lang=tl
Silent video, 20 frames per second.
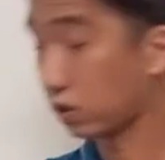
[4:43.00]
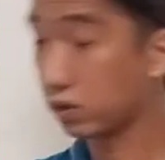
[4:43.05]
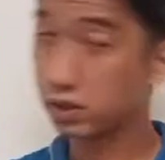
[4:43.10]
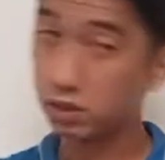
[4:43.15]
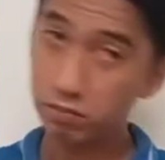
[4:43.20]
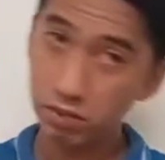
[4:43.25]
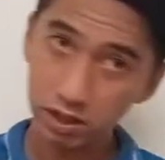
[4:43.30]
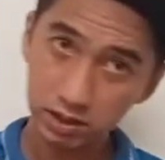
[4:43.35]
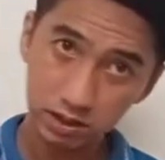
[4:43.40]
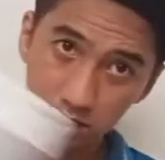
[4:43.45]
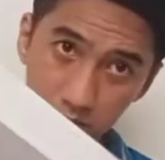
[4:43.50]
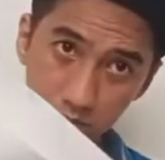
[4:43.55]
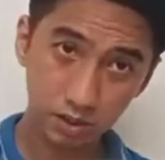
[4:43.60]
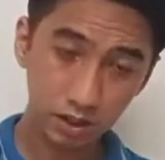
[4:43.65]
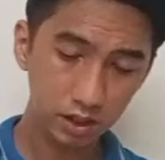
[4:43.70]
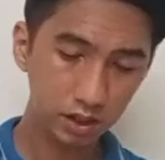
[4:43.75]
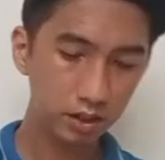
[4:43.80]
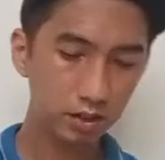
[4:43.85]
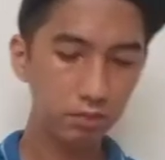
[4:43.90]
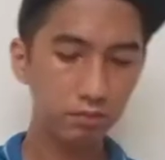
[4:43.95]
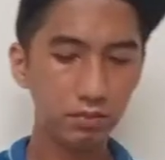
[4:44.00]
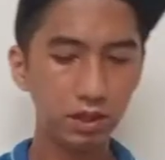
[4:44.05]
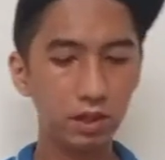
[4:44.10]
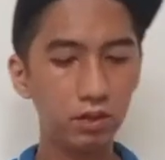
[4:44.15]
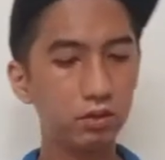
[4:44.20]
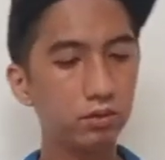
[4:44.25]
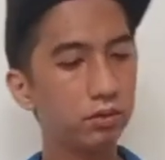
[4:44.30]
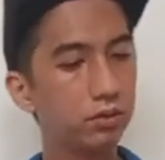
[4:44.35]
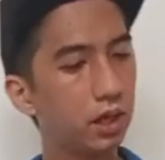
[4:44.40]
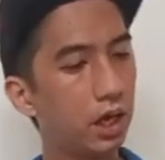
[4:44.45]
So, sa box naman,
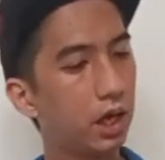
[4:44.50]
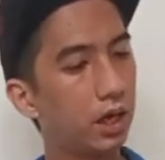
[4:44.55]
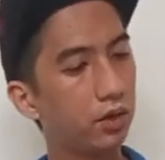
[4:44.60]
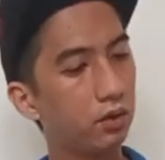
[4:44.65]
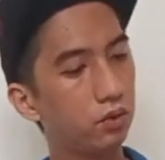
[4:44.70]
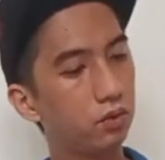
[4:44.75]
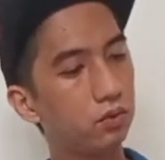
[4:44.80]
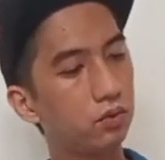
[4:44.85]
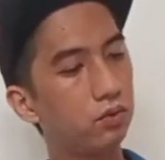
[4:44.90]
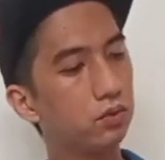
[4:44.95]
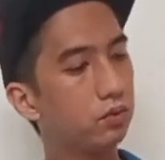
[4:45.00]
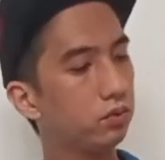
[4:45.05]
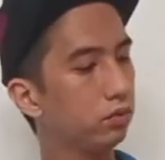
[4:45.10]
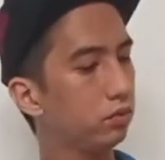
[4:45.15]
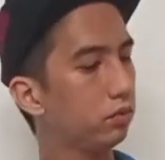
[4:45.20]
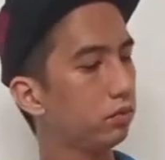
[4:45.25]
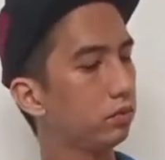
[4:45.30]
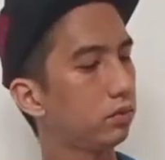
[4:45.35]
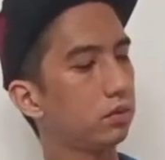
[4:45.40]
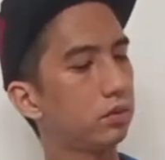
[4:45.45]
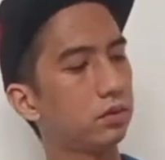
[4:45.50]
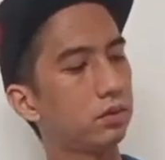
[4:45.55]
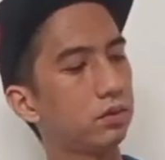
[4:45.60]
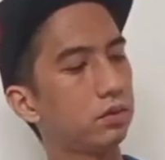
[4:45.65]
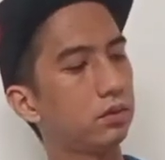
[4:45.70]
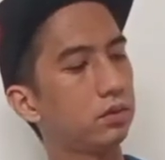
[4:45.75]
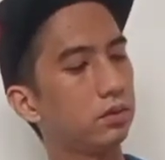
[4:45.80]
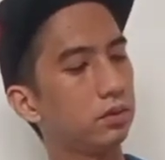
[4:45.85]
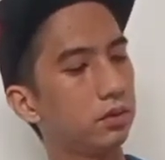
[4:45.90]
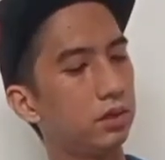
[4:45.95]
meron tayong
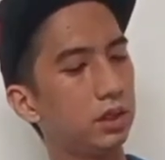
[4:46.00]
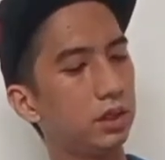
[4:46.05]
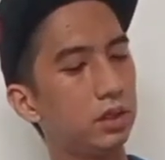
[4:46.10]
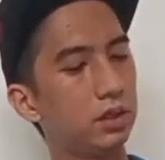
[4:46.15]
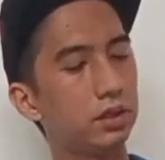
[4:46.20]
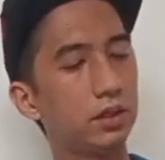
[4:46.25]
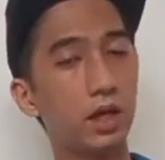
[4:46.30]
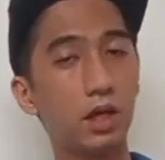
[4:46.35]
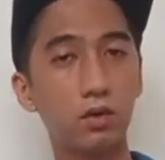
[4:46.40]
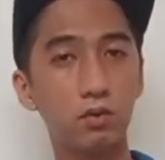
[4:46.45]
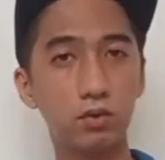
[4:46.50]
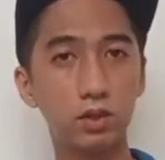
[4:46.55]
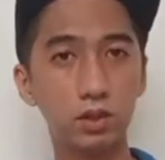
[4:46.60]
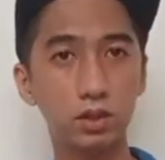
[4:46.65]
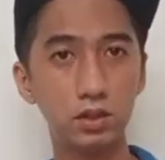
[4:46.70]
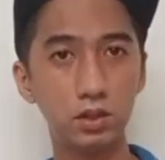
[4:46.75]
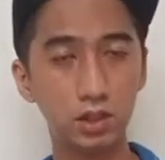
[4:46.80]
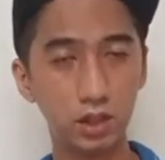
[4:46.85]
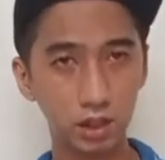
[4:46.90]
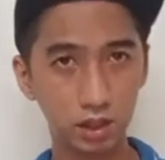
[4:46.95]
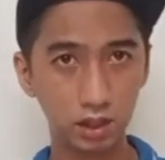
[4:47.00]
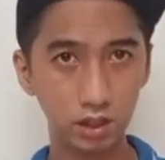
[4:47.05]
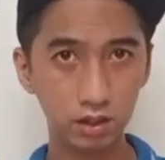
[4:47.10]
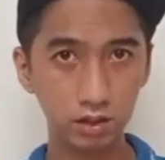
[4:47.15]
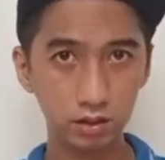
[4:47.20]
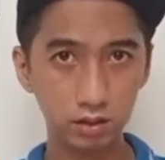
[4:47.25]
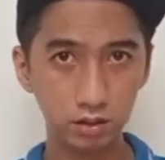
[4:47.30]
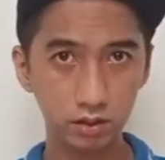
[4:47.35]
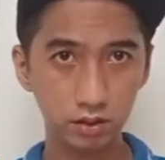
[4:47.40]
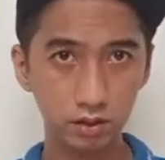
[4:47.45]
tinatawag
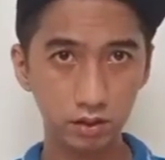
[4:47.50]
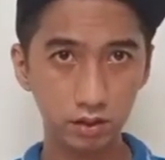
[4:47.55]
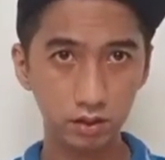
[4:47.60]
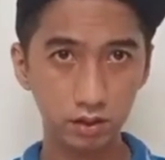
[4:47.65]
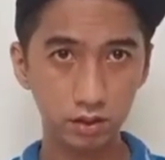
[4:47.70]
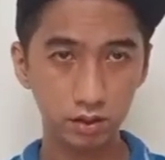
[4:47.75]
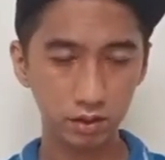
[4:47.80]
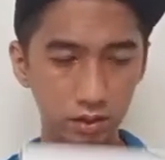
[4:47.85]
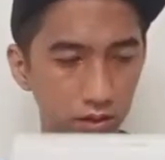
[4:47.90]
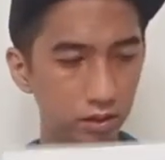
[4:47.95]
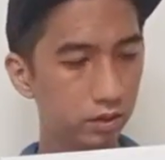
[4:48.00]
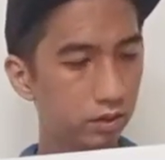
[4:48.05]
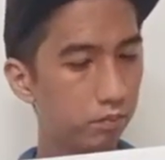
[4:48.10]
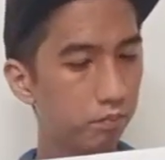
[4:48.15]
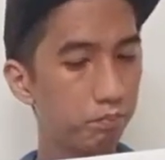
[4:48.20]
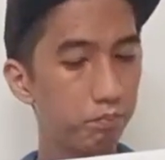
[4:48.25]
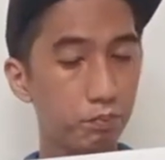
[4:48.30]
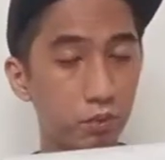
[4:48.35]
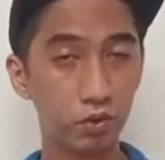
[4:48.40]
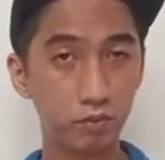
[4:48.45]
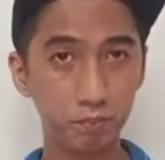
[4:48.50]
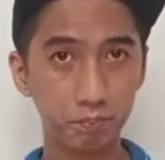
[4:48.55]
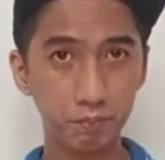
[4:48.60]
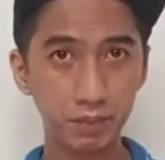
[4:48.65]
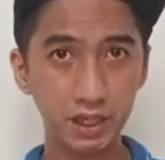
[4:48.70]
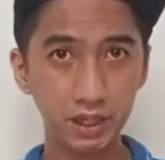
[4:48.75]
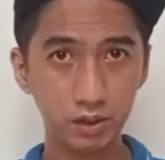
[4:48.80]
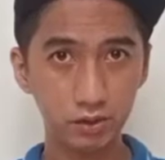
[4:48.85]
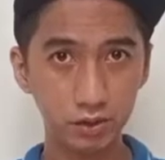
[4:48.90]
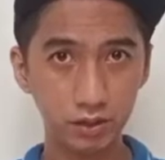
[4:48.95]
na
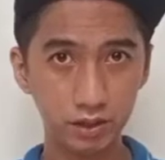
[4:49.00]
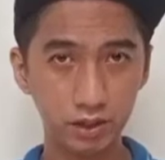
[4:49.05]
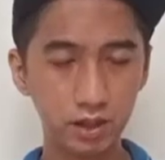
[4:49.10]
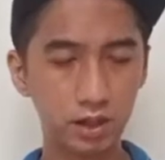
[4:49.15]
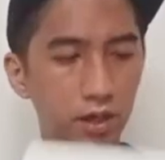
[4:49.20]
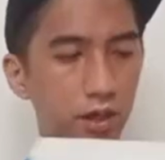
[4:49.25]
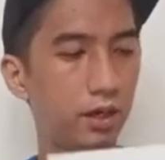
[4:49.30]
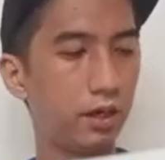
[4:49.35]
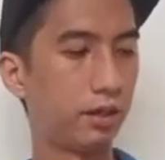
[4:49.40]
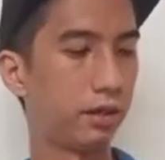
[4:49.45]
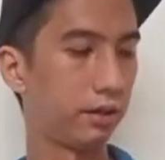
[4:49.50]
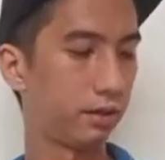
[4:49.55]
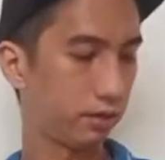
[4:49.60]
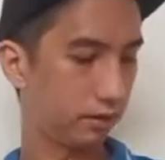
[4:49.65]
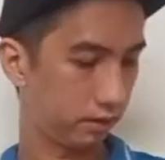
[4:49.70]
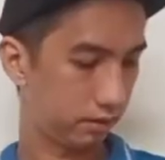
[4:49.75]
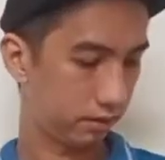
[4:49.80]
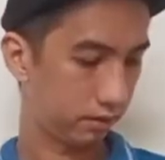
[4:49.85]
propeller guard.